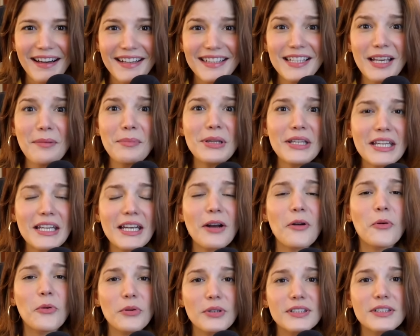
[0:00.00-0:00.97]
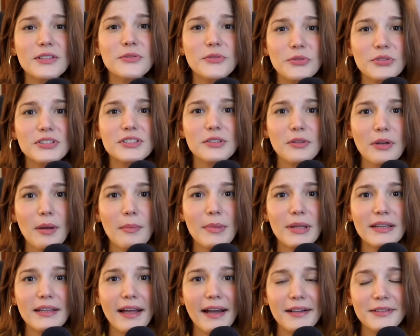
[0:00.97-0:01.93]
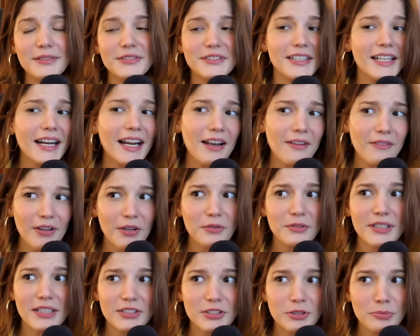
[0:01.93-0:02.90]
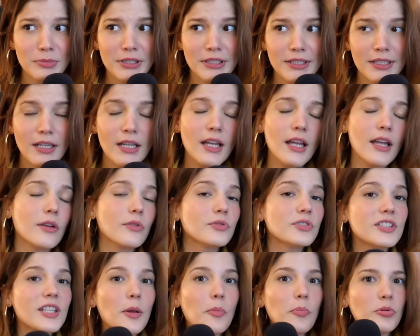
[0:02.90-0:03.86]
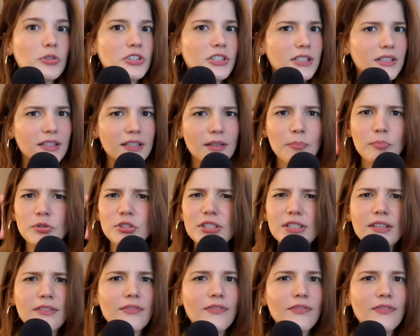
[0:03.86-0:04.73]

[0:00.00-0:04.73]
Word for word: E a menina cuida do ursinho remendado. Será que ela vai cuidar de mim? Não sei, podia, podia ter